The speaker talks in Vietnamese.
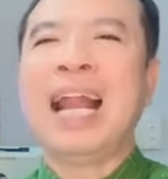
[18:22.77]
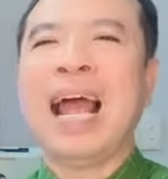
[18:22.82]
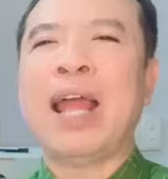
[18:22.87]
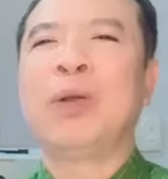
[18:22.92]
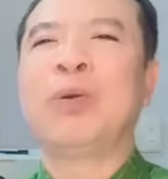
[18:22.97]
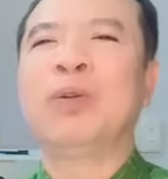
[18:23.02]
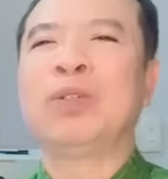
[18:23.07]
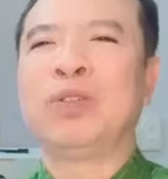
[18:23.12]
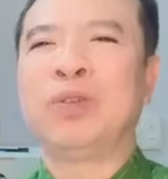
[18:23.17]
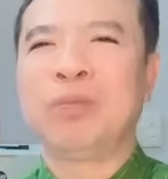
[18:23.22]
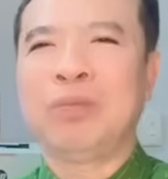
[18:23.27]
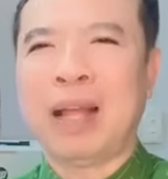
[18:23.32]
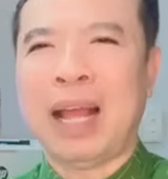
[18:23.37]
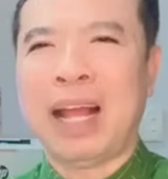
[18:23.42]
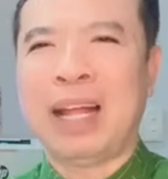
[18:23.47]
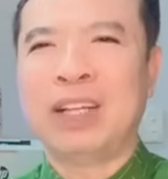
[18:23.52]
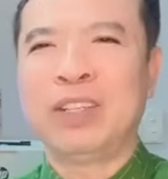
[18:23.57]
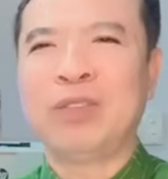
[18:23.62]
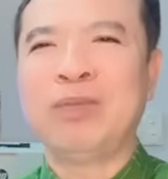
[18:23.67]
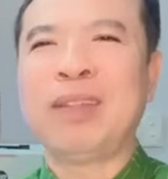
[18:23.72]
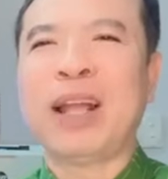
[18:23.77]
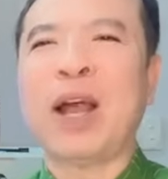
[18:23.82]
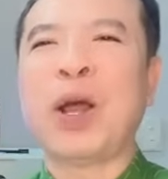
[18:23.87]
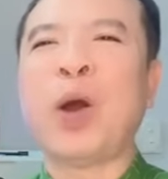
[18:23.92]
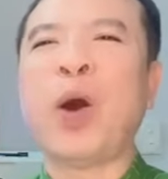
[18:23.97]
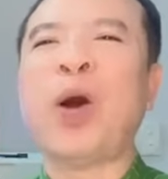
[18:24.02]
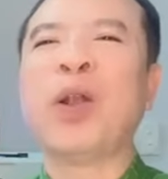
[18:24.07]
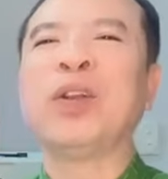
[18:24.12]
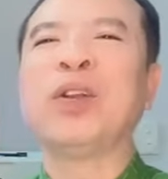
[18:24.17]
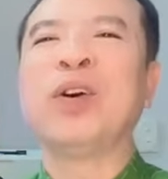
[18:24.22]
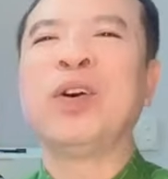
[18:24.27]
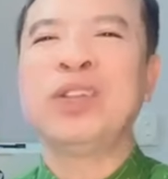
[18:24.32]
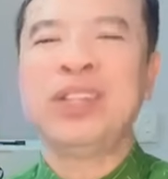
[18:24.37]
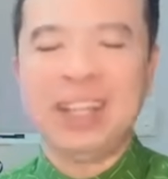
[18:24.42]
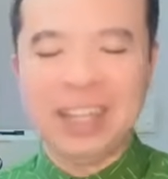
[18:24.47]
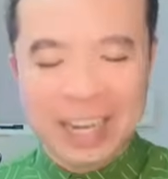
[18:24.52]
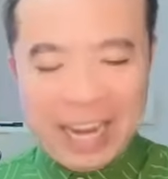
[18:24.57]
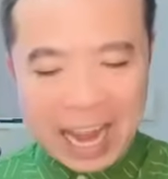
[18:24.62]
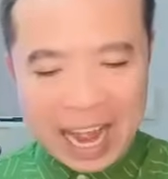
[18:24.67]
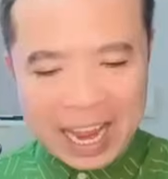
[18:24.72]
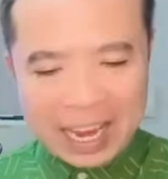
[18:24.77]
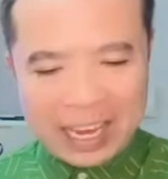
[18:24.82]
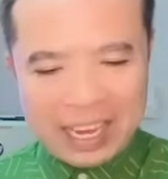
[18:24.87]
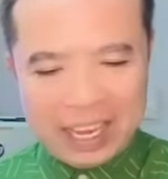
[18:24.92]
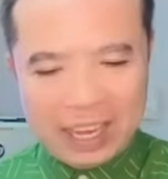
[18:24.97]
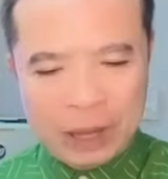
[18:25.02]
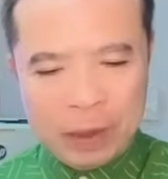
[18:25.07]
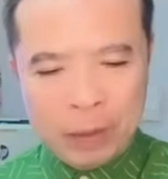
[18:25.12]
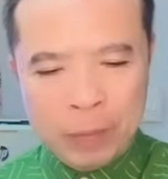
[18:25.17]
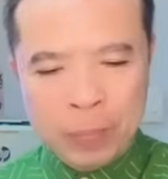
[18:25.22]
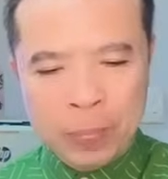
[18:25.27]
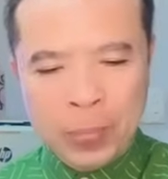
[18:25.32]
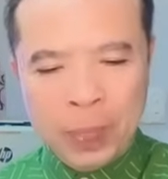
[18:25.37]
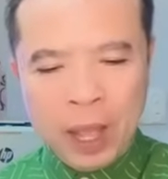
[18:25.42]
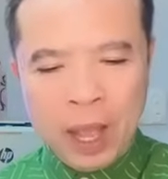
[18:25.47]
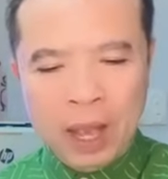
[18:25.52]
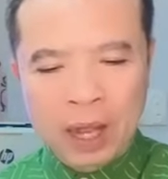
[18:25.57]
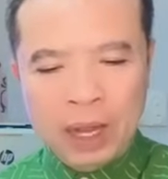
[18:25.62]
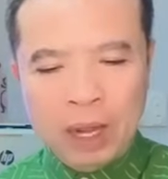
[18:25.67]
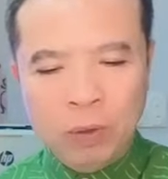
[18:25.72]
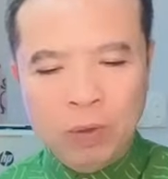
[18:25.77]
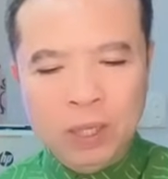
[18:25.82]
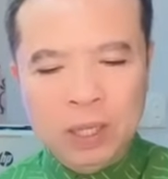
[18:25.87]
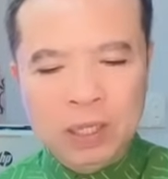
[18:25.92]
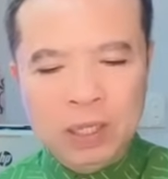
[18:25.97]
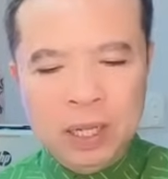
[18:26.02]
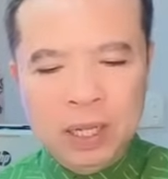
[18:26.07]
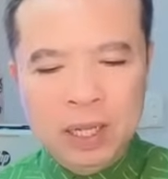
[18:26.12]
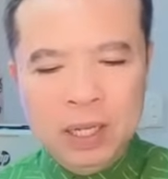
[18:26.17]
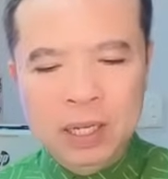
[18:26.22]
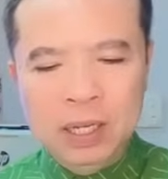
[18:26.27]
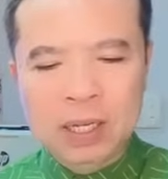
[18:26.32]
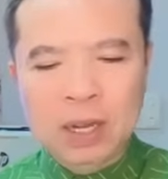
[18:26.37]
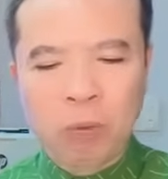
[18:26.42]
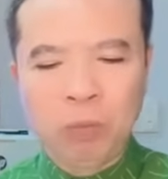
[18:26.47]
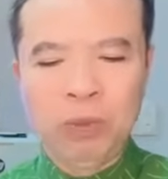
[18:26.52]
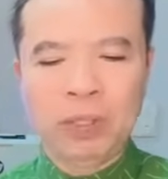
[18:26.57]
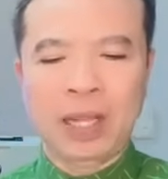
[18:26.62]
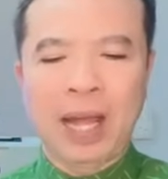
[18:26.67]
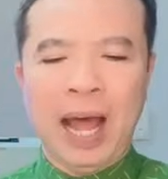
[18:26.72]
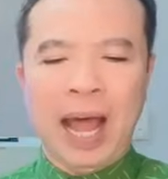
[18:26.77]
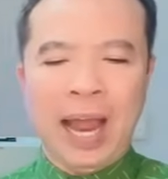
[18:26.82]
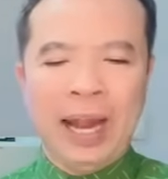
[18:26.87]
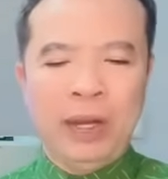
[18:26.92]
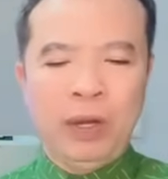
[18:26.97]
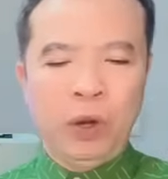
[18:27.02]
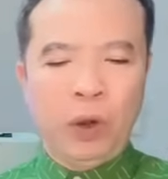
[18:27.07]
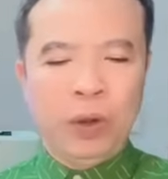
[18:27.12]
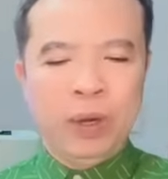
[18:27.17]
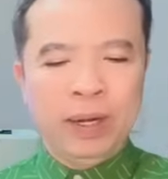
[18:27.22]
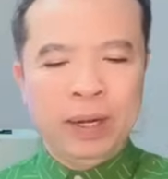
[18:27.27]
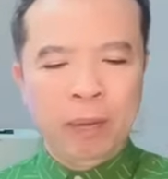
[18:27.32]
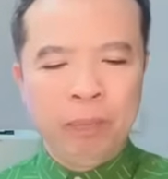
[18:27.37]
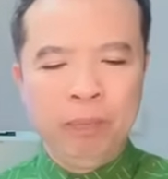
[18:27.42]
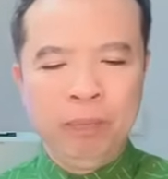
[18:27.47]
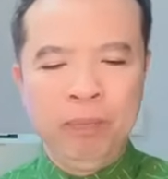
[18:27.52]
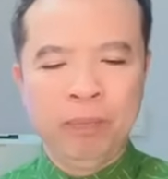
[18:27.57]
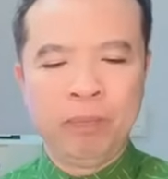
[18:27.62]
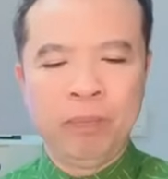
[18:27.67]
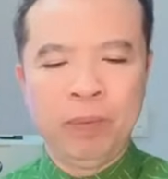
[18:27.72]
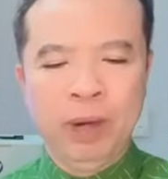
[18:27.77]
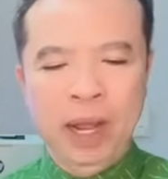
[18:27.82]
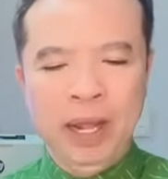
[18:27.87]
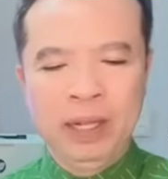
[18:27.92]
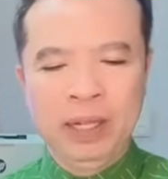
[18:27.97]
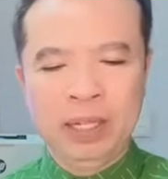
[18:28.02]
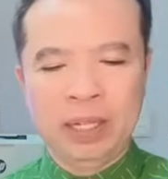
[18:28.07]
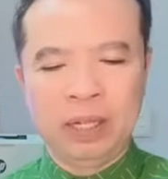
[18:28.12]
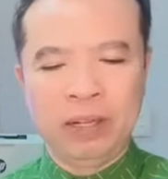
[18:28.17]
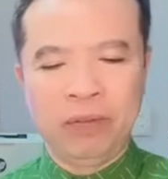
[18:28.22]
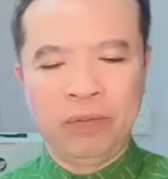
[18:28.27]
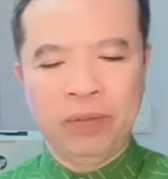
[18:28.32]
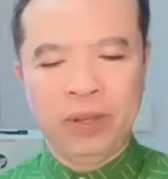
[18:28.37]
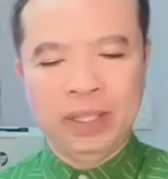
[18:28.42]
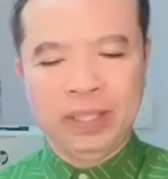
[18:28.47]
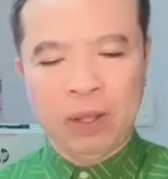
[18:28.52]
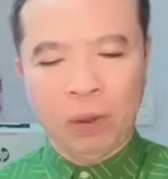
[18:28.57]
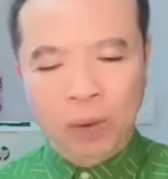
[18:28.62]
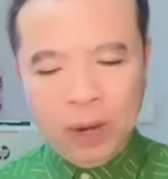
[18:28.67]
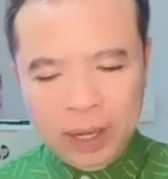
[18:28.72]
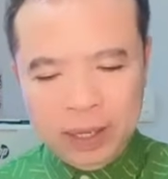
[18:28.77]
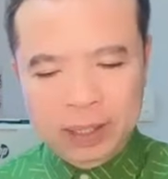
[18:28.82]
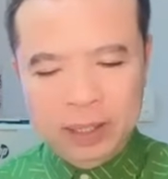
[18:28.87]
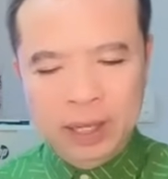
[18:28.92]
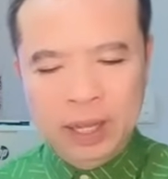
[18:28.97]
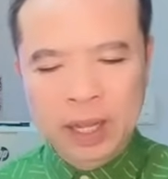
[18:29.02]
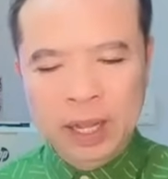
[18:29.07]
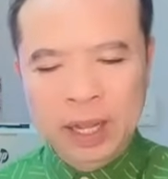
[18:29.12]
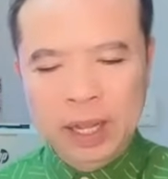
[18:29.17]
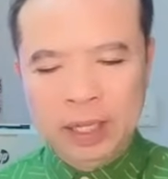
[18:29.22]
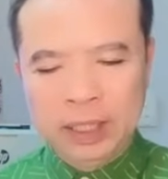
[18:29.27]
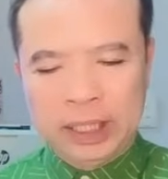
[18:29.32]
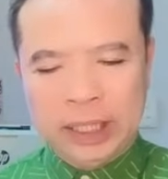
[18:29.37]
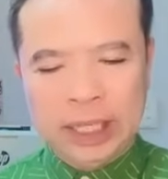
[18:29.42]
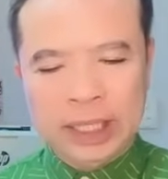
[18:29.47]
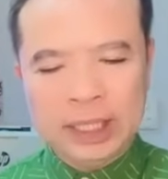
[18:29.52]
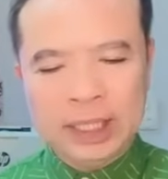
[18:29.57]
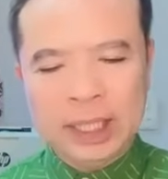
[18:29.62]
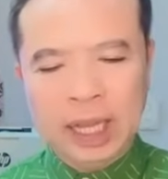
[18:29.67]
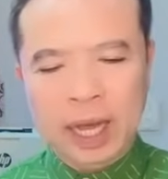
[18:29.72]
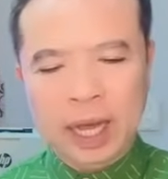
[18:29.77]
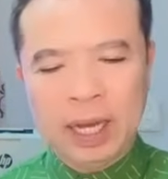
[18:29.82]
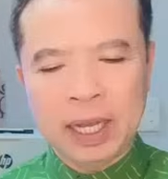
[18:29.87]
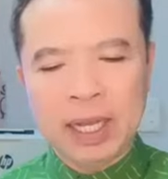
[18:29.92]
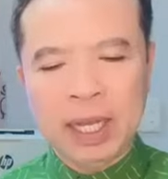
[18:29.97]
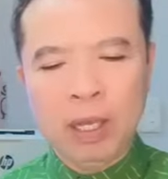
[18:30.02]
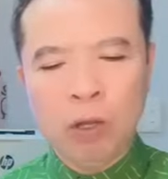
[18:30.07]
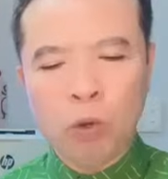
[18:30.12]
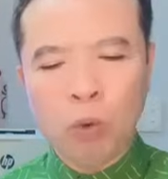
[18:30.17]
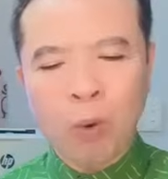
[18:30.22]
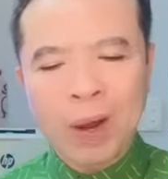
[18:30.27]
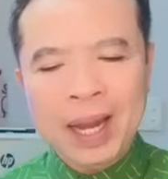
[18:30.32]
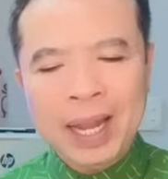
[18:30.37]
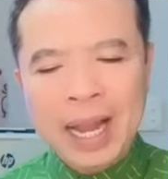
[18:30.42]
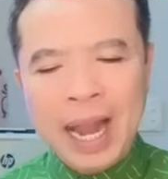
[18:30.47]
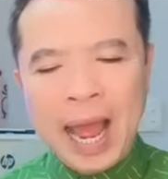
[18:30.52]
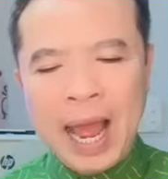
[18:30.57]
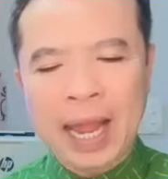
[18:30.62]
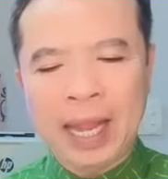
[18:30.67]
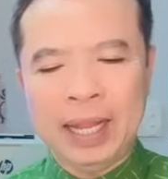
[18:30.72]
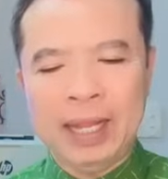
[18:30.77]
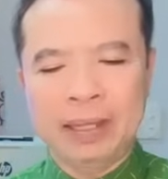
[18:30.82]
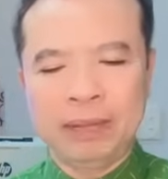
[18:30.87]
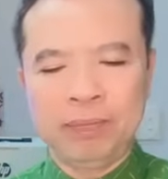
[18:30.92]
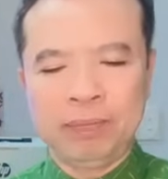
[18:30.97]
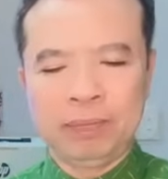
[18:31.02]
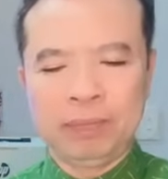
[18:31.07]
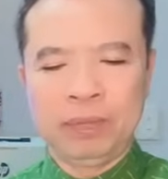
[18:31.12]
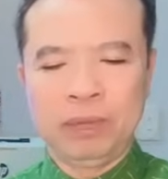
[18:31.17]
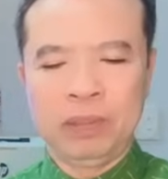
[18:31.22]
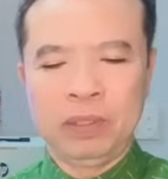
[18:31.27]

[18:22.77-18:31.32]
tương lai của chúng ta chúng ta còn có tương lai Câu thứ tư, không sợ ai đó đâm lên từ phía sau lưng, chỉ sợ khi quay lại,